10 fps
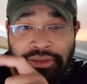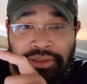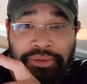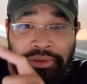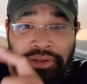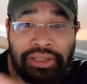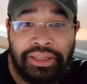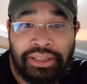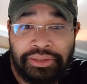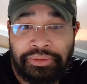Nhưng đâu có
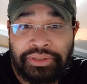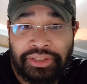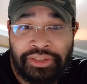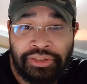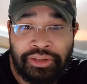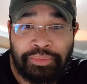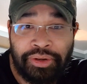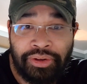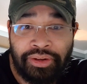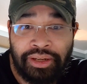nghĩa là tôi sẽ cho
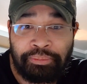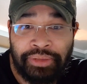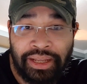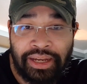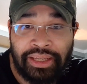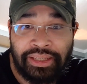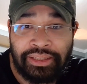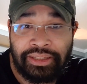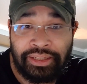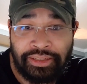bọn họ lập lại
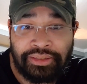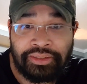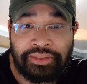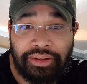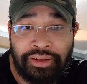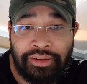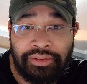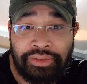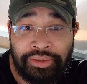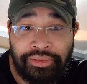cái lịch sử
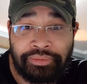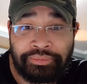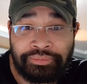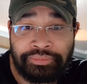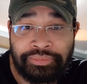đó, hiểu không?